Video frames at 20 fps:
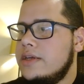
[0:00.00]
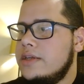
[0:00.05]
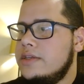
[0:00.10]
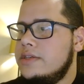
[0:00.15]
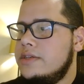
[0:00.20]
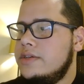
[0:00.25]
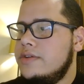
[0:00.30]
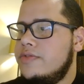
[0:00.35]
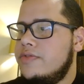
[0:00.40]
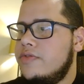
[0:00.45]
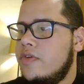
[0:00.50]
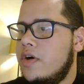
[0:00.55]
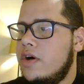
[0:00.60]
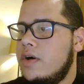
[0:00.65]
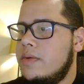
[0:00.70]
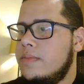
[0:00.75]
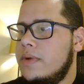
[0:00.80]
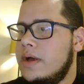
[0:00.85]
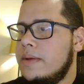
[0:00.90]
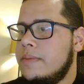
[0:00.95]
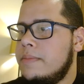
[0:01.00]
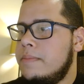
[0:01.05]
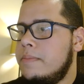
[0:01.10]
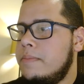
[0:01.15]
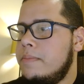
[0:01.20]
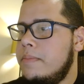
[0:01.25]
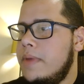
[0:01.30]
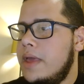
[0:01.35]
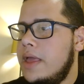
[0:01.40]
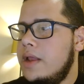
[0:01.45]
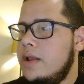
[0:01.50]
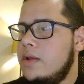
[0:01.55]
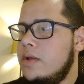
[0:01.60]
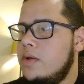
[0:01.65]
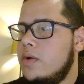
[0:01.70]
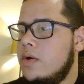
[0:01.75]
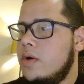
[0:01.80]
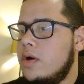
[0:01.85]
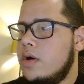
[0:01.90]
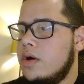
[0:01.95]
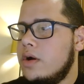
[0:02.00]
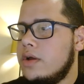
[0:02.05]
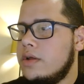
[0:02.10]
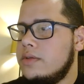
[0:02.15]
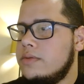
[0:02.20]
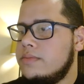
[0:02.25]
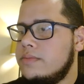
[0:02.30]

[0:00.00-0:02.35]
de forma melhor.